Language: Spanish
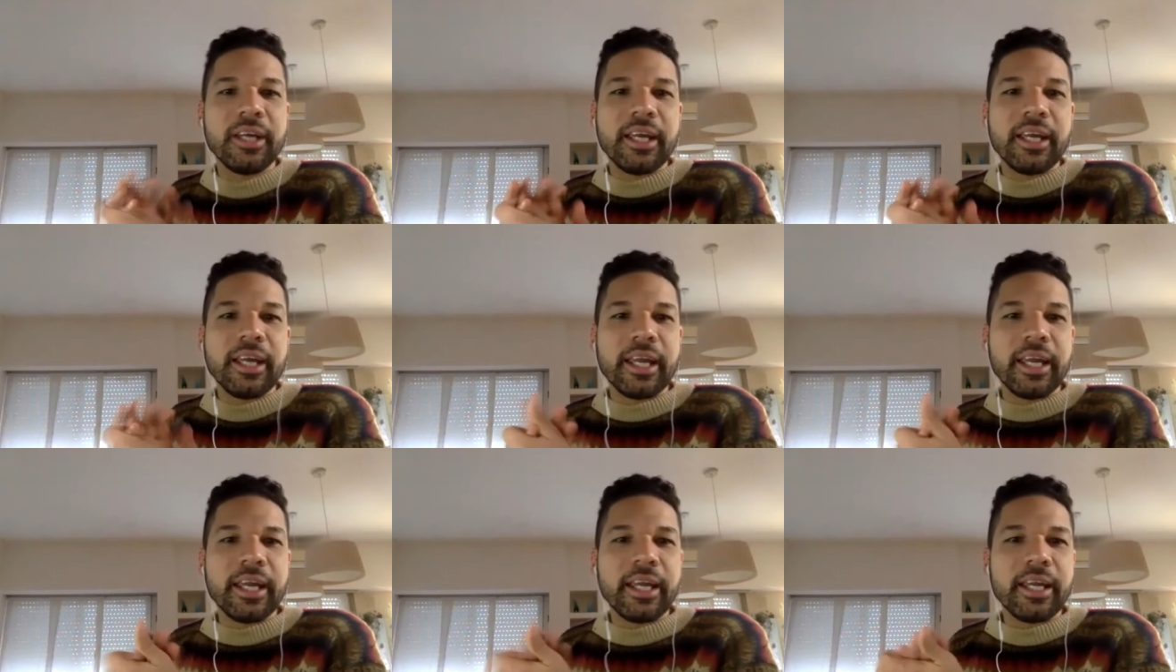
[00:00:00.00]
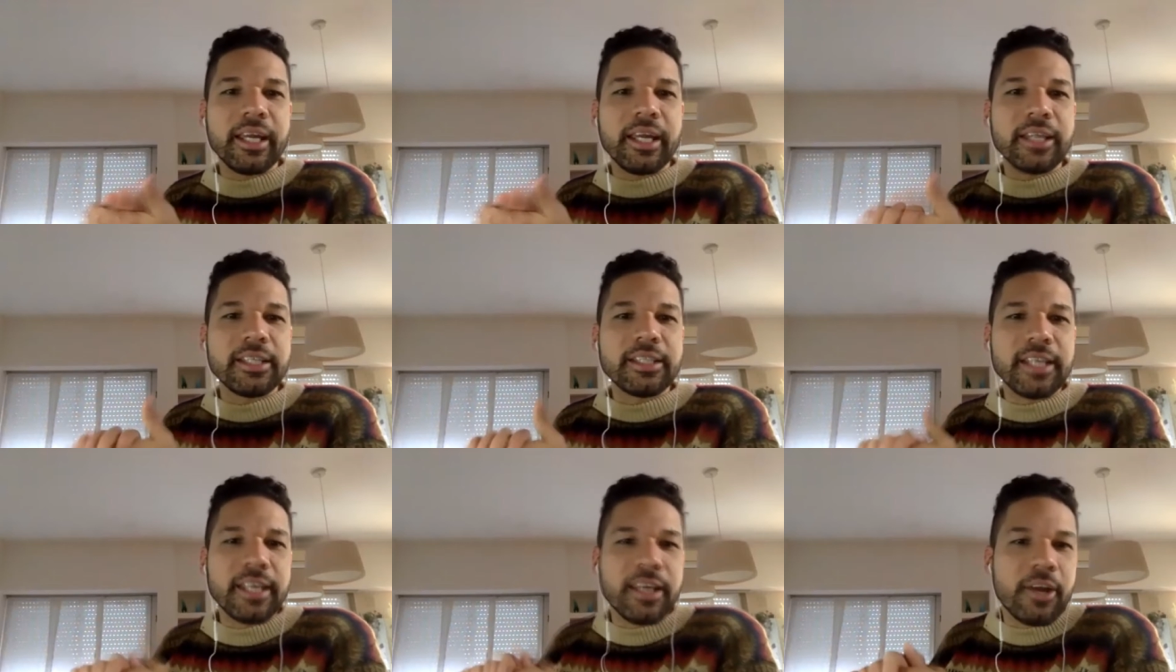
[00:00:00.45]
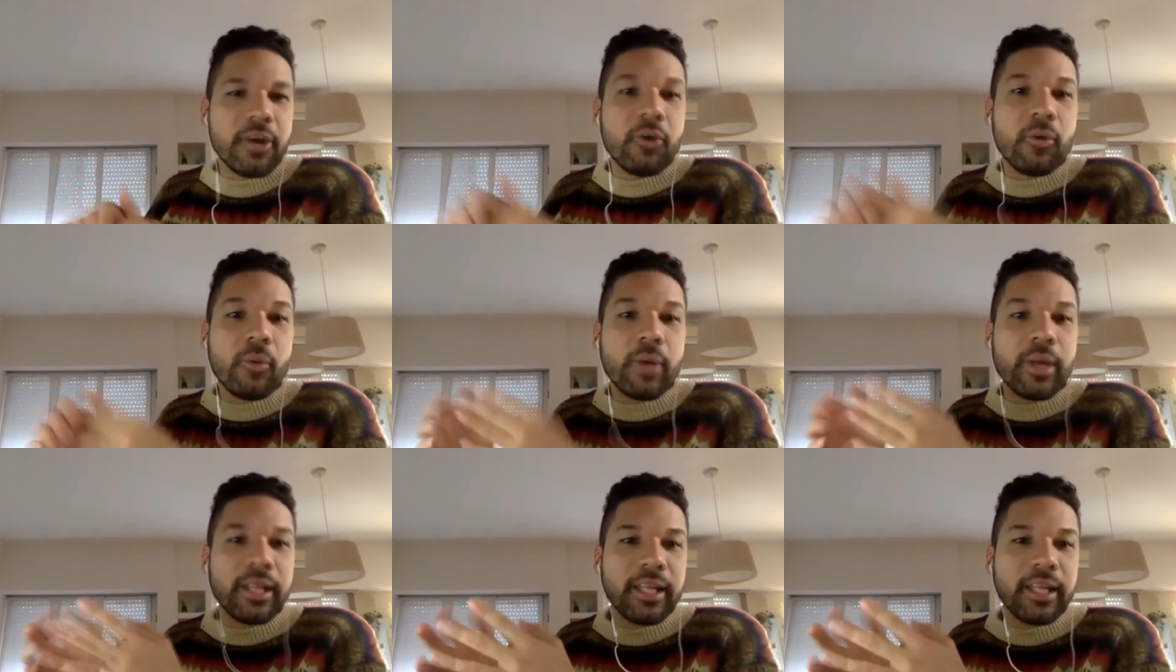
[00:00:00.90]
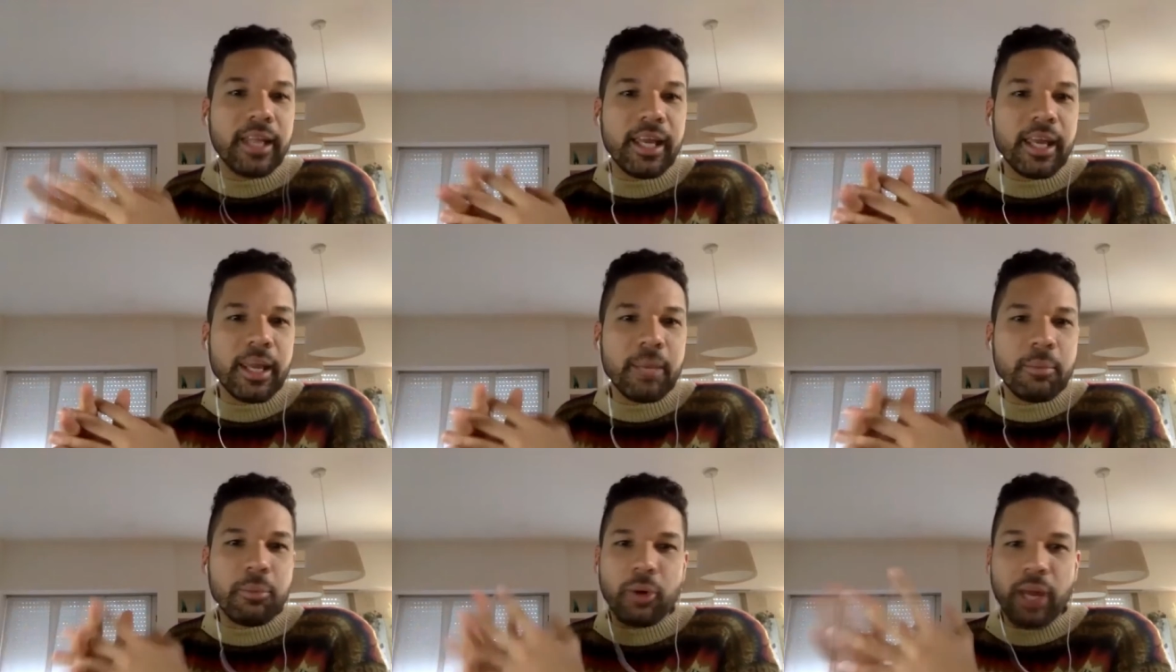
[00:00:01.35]
eh, se dieron cuenta de
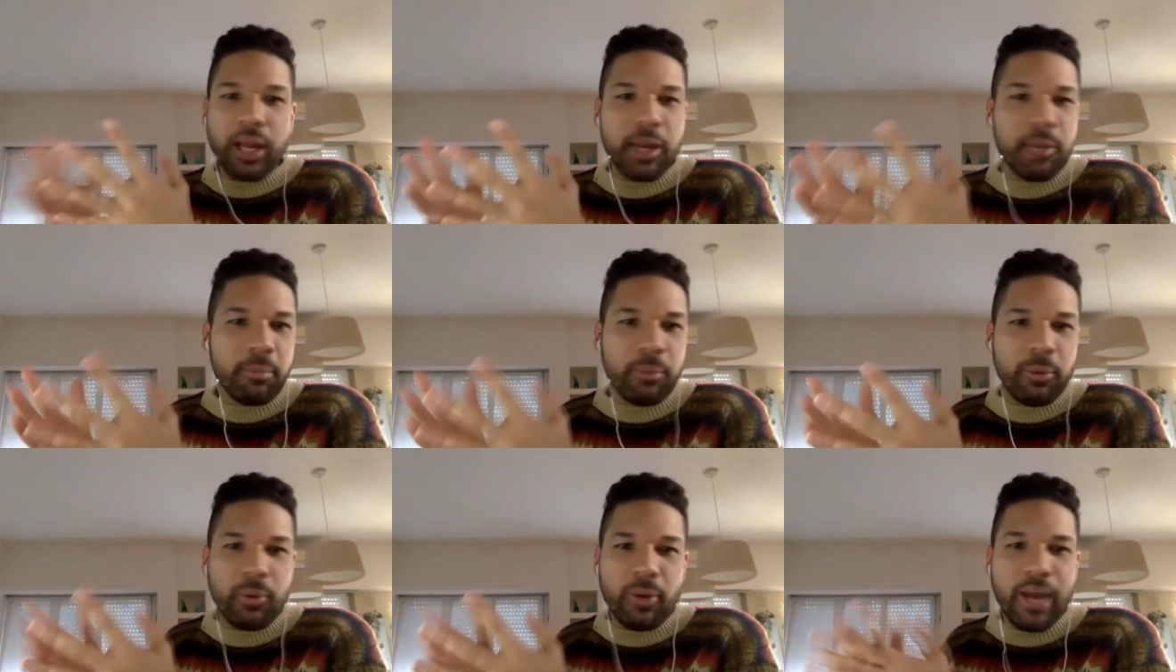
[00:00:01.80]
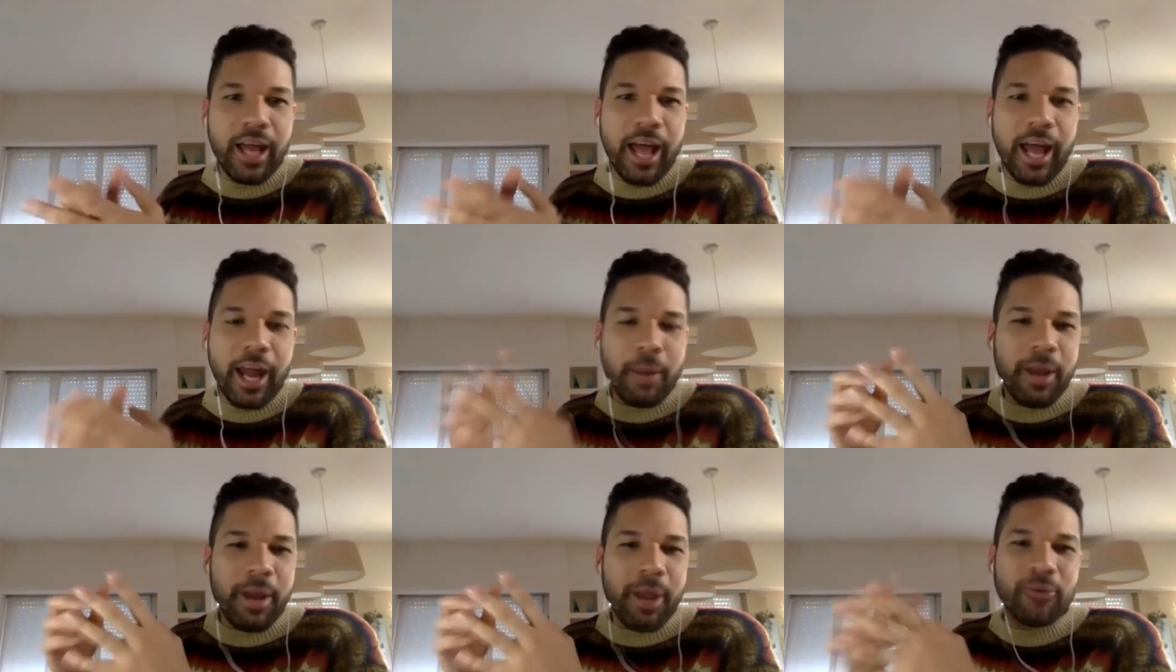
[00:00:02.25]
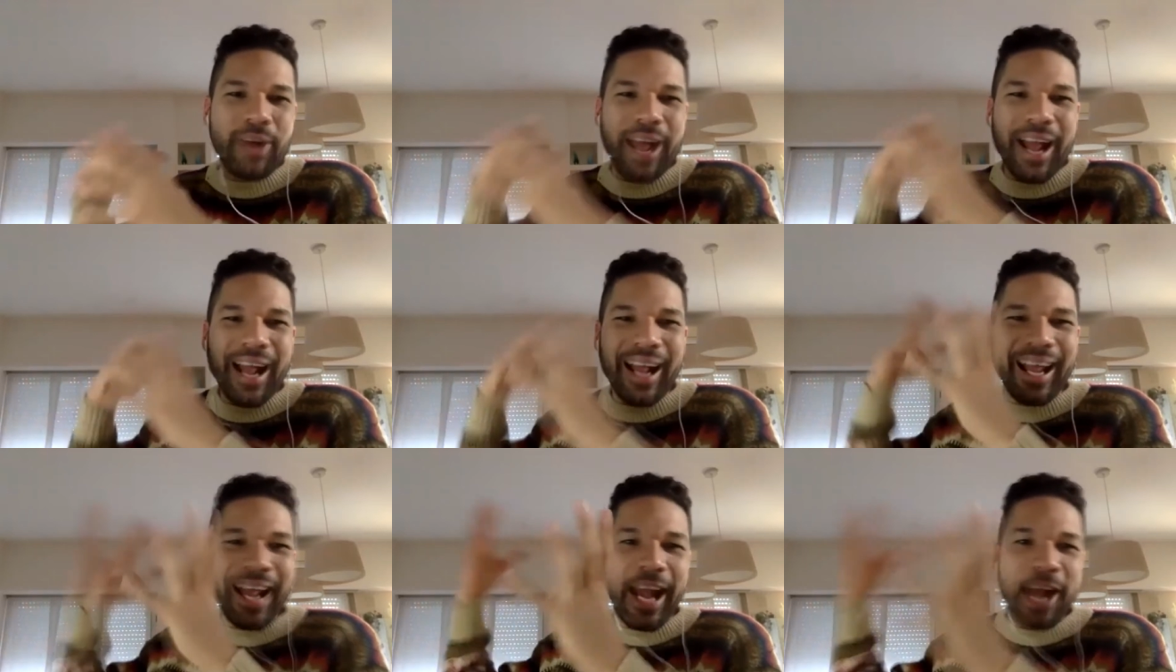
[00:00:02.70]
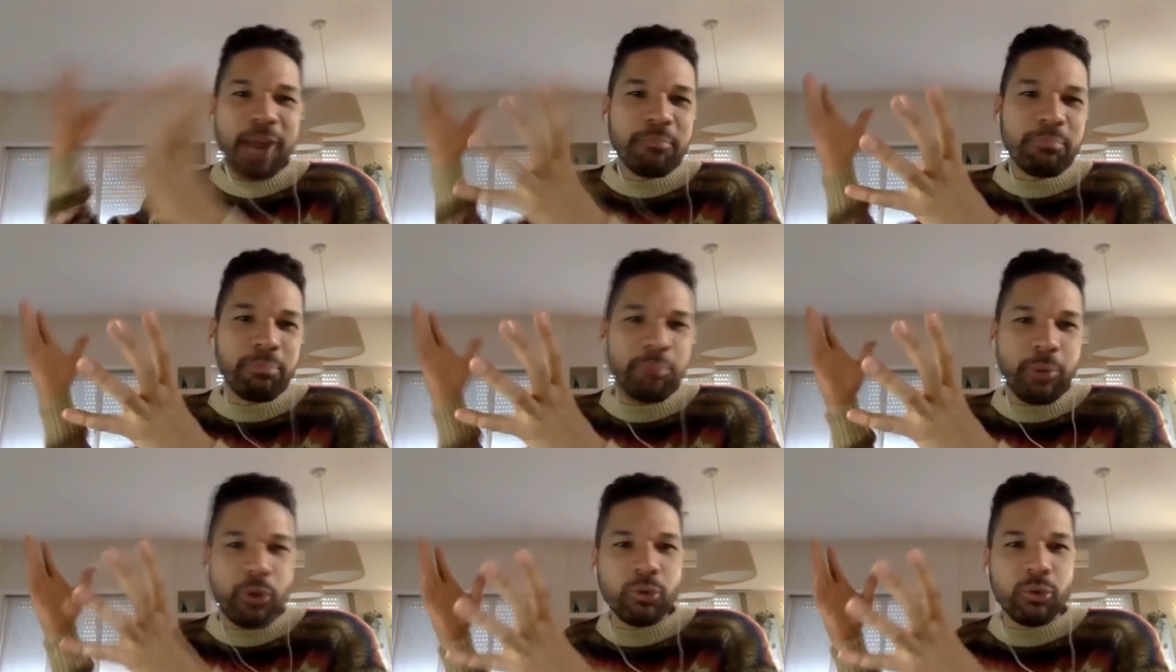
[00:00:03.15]
que, por ejemplo, armar una
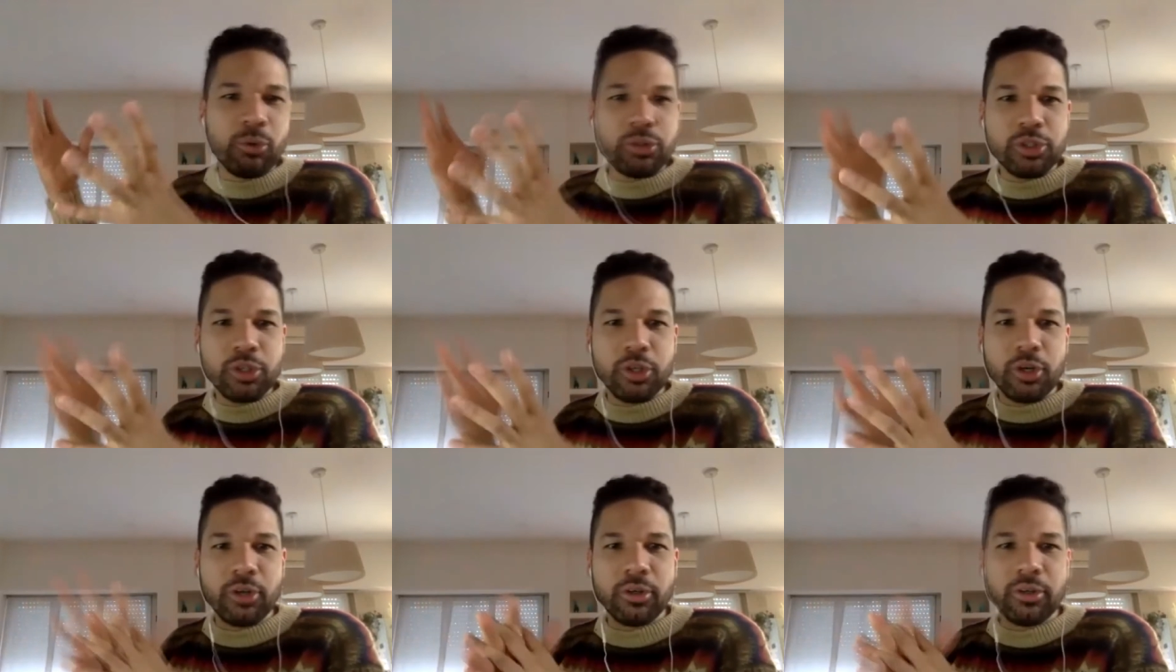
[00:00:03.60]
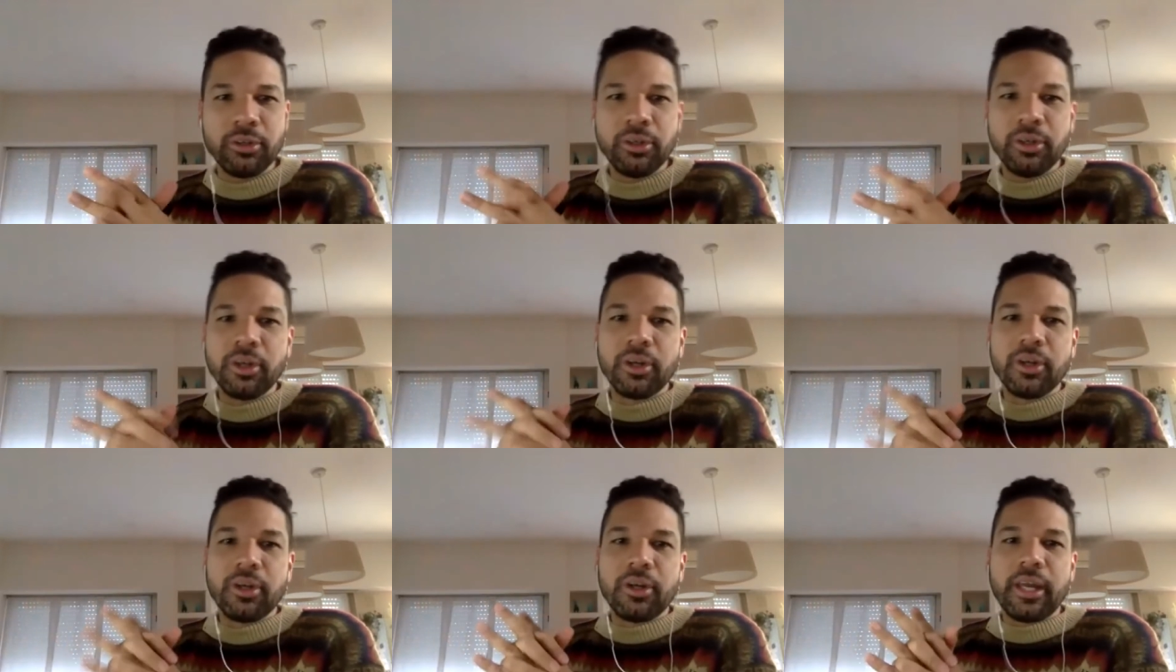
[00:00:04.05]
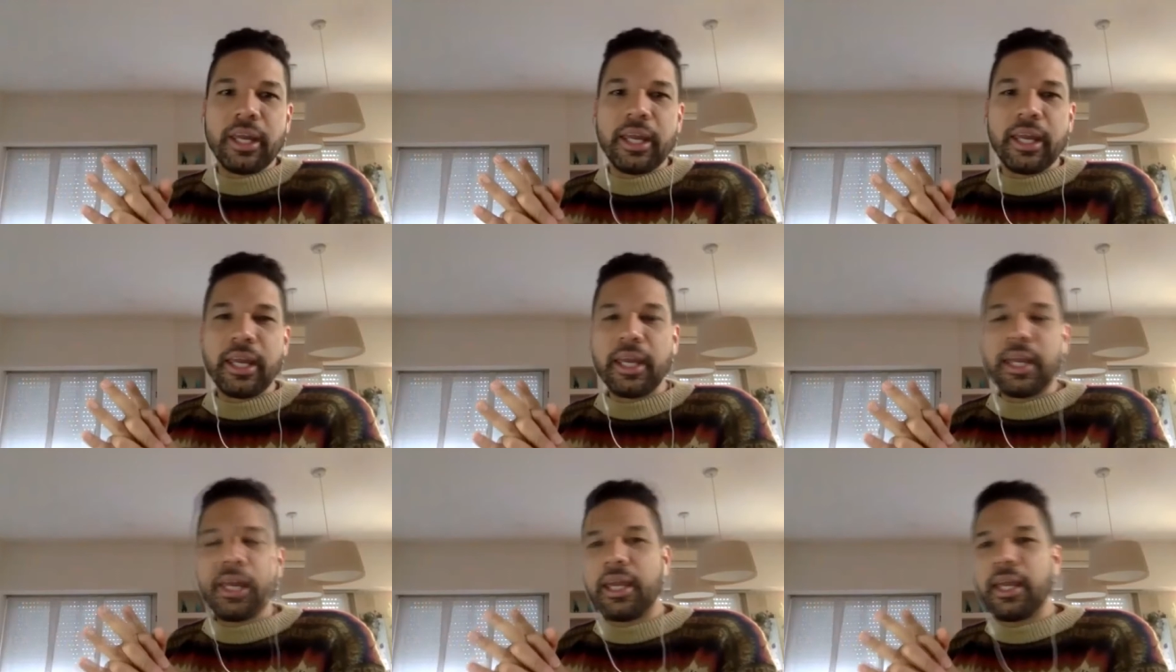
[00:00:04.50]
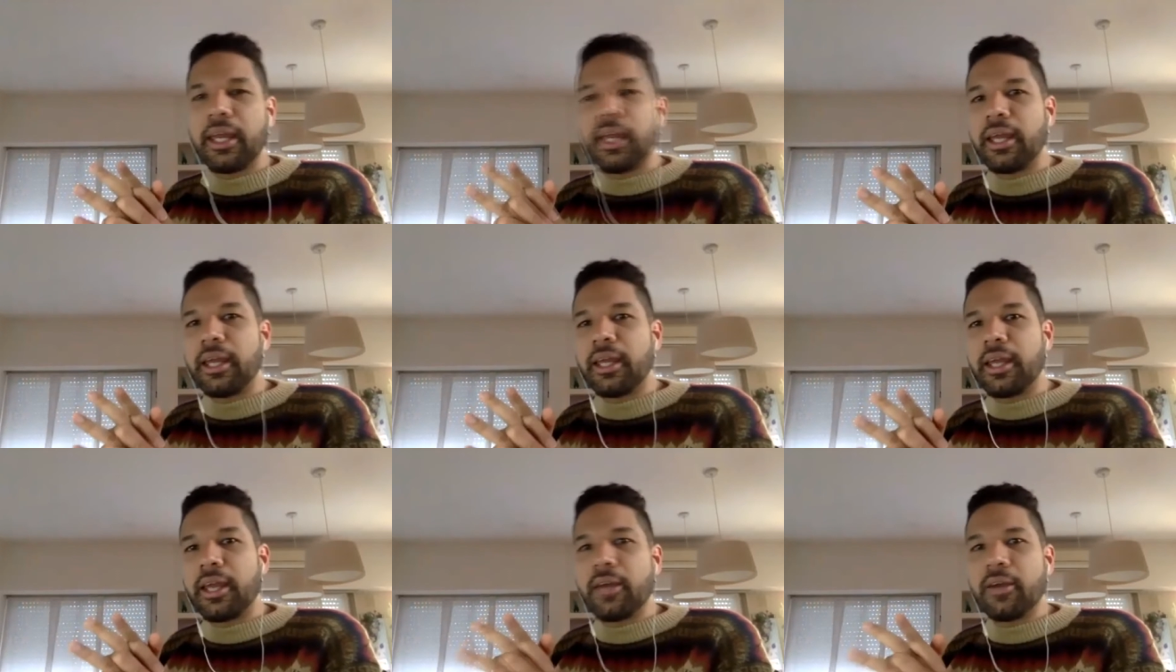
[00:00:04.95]
gran producción
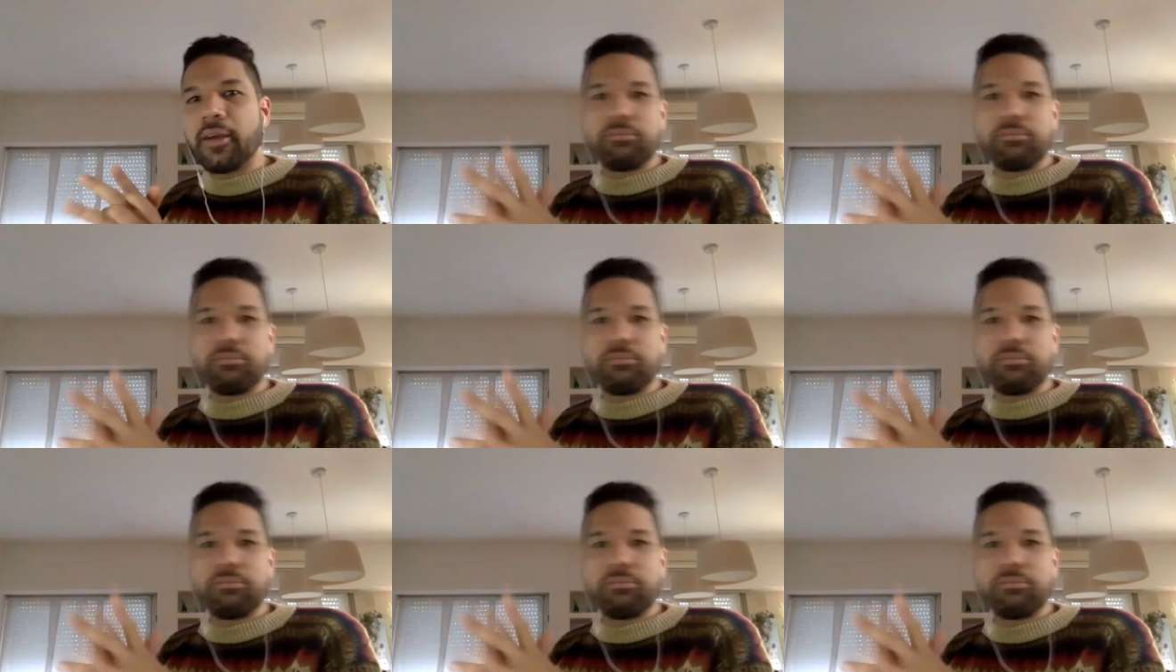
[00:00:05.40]
que,